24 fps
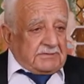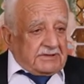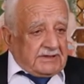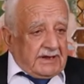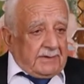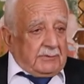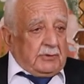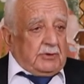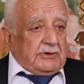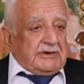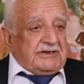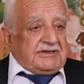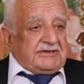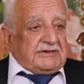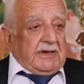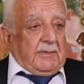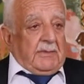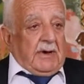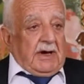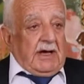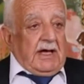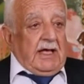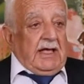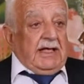طابور
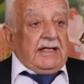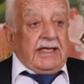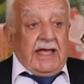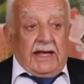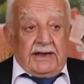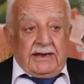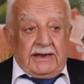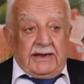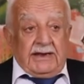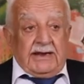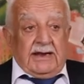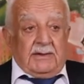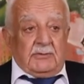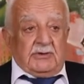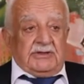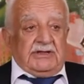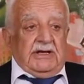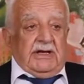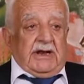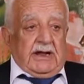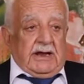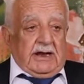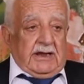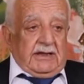الصباح كان عندنا
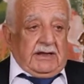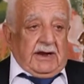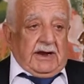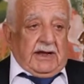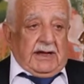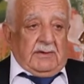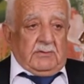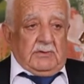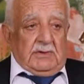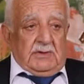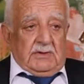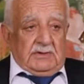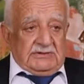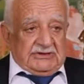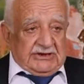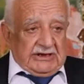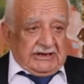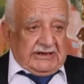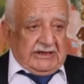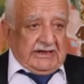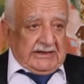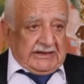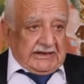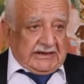مدير الله يرحمه
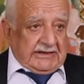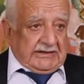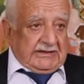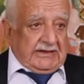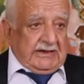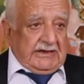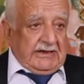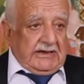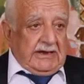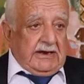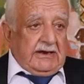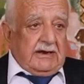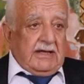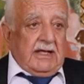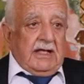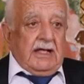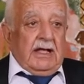شديد كثير